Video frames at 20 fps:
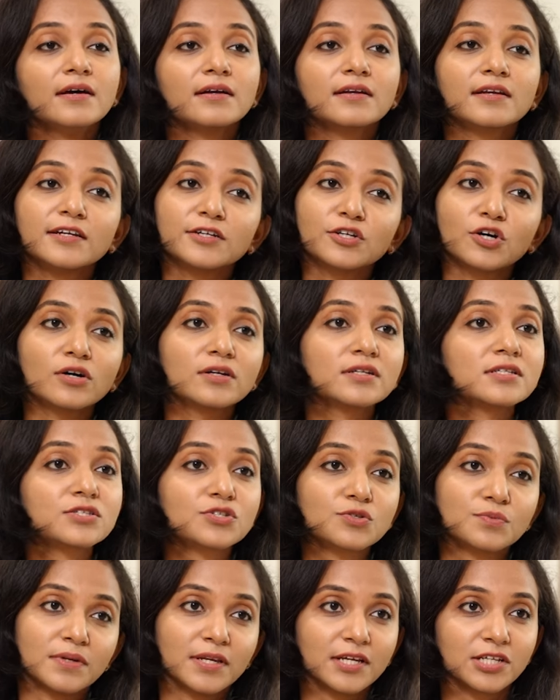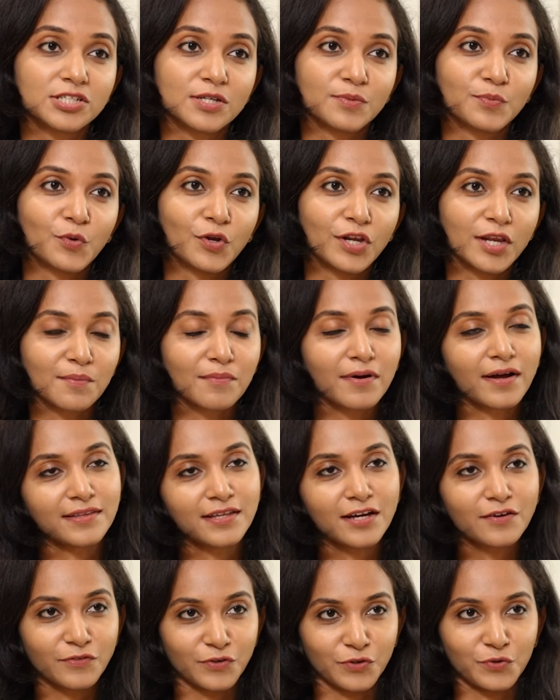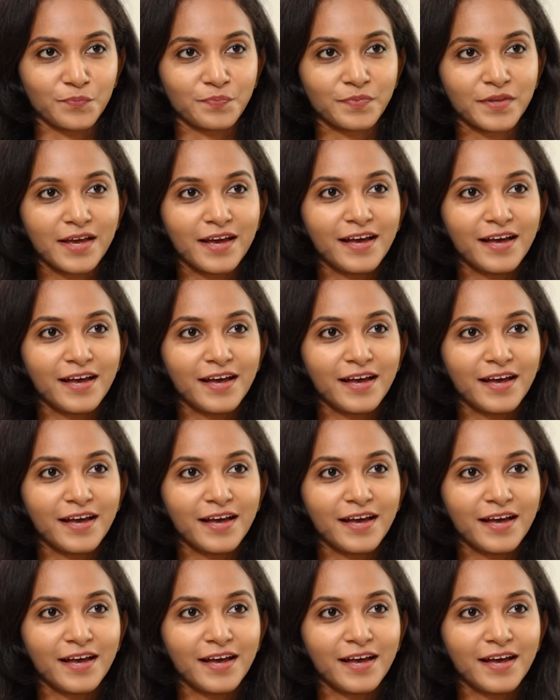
கிளிட்டாரல் ஸ்டிமுலேஷன் மூலியமாக தான் வரும்